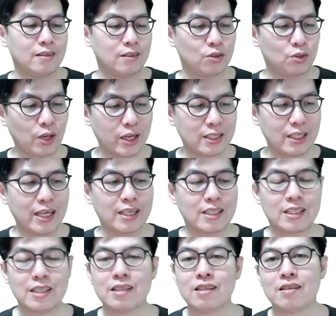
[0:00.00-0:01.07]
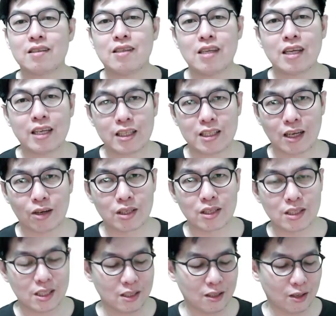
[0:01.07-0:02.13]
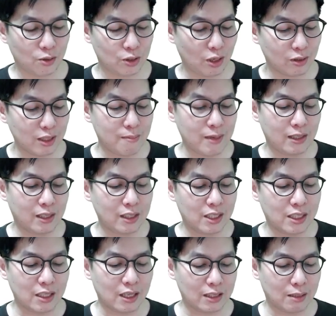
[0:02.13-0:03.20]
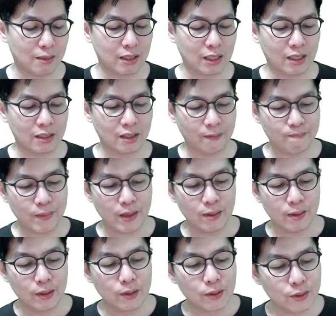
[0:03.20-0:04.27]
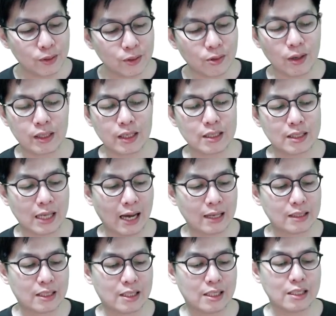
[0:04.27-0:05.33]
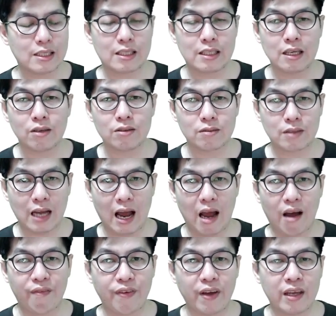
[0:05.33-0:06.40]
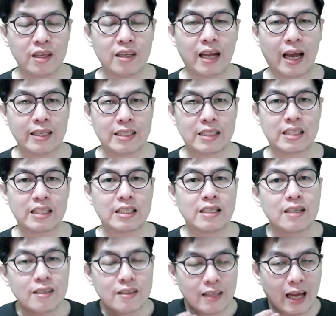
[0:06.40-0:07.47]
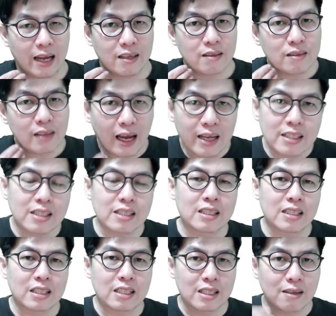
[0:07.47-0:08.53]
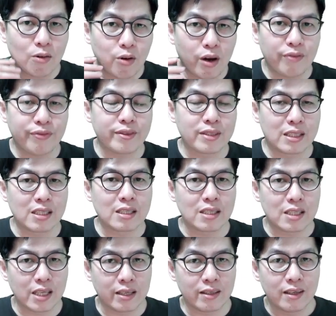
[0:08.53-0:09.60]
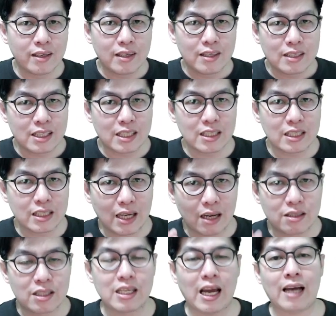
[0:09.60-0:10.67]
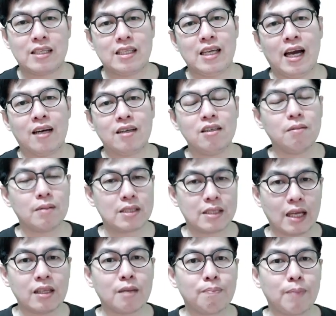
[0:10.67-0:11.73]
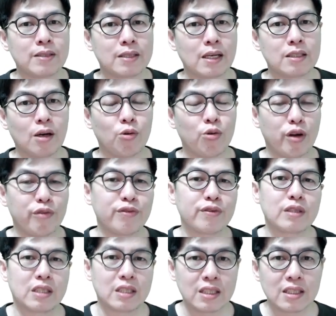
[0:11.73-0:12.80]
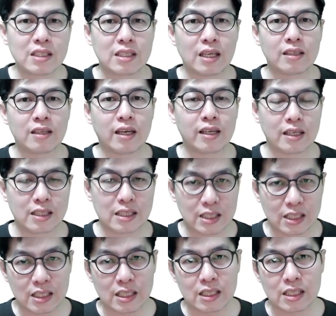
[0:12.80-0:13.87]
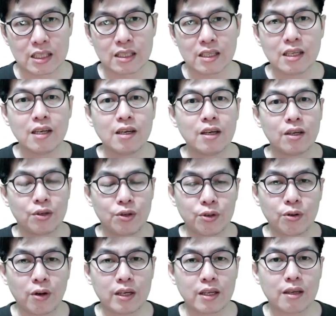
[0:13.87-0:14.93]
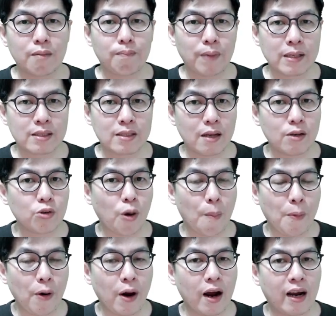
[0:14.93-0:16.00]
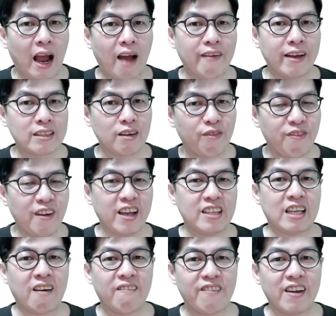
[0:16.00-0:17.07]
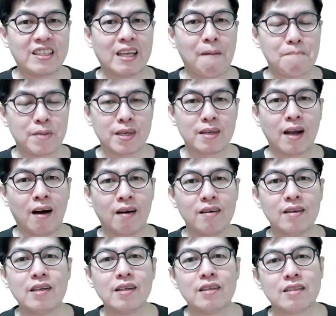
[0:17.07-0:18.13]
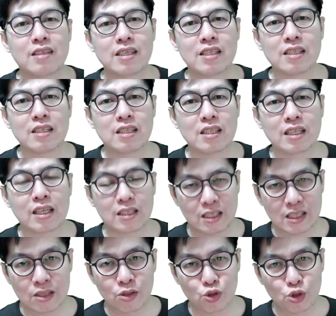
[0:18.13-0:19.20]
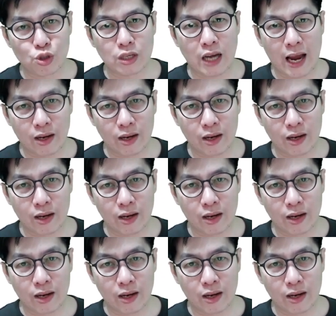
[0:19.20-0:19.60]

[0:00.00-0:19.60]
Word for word: 所以这也是一个小提醒哦。我从这里面提醒一个什么点呢？如果你长期是用咖啡因来、来、来使自己恢复精神，其实这叫假象，因为我们身体本身就有恢复精神的一个机制。如果你本身如果不喝咖啡，就非常非常疲劳，其实是一个警讯，还